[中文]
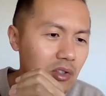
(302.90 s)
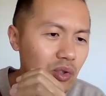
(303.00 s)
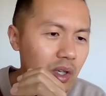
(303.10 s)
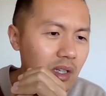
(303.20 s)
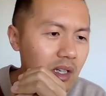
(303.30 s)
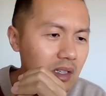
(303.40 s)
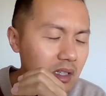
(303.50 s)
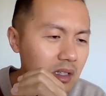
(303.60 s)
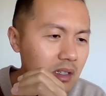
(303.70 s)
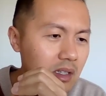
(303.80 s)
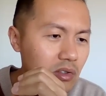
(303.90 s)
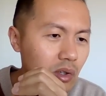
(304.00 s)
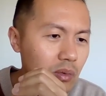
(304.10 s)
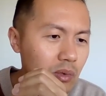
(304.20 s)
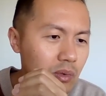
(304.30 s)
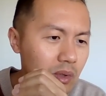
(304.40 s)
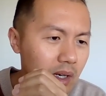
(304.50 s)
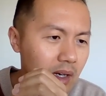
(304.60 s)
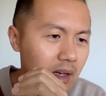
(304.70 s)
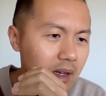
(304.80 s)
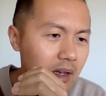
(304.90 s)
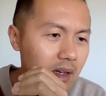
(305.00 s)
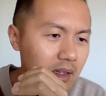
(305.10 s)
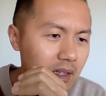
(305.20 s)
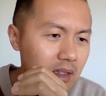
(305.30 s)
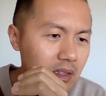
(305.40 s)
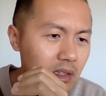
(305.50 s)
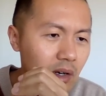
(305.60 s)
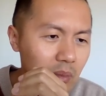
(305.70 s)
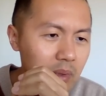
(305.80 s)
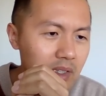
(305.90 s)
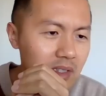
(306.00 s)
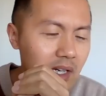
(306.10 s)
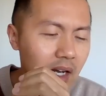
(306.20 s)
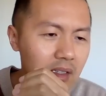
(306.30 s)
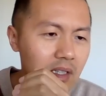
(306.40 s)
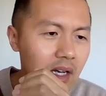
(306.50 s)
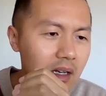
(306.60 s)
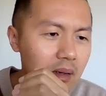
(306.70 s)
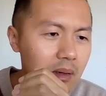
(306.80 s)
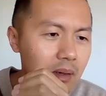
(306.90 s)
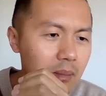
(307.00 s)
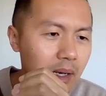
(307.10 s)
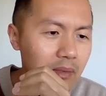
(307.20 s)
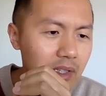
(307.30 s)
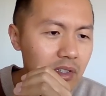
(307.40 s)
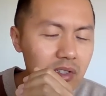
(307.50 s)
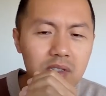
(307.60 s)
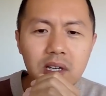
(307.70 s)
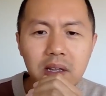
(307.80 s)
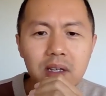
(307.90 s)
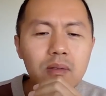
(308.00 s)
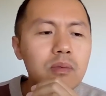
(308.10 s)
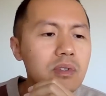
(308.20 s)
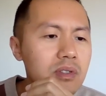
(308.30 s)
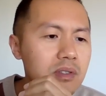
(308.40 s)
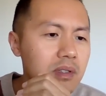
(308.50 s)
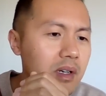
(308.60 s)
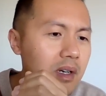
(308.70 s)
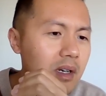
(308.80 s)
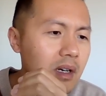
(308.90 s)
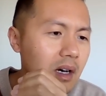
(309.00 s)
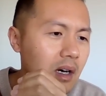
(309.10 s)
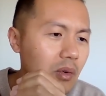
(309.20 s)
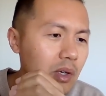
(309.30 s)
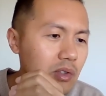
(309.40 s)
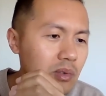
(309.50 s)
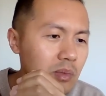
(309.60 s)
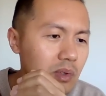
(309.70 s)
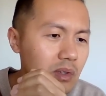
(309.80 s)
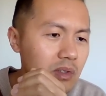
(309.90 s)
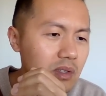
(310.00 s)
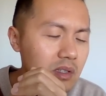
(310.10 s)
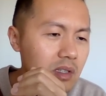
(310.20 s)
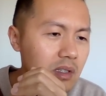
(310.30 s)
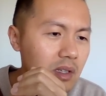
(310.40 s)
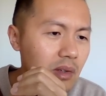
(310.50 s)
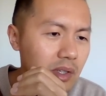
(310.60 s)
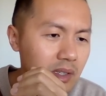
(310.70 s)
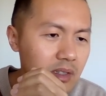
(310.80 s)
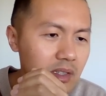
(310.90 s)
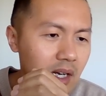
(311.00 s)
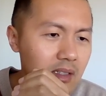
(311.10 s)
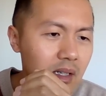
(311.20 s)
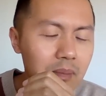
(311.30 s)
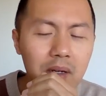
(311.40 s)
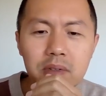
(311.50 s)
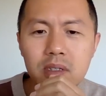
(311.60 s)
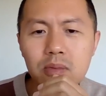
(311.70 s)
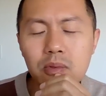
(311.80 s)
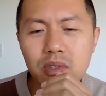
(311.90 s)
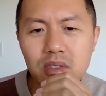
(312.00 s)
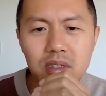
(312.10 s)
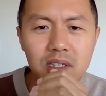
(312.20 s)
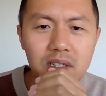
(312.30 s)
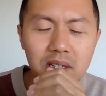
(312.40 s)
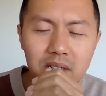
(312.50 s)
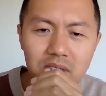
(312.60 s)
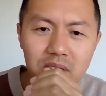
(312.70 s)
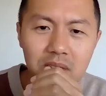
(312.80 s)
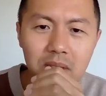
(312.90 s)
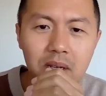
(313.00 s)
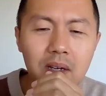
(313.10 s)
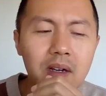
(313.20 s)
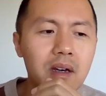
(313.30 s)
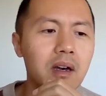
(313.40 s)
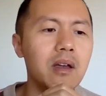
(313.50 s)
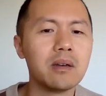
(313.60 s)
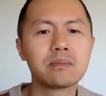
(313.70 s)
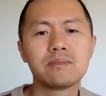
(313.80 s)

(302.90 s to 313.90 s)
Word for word: 啊全年营业收入啊也是同比下降。百分之十三点五四，啊，归属母公司净利润也是下降百分之五十一点七，嘿，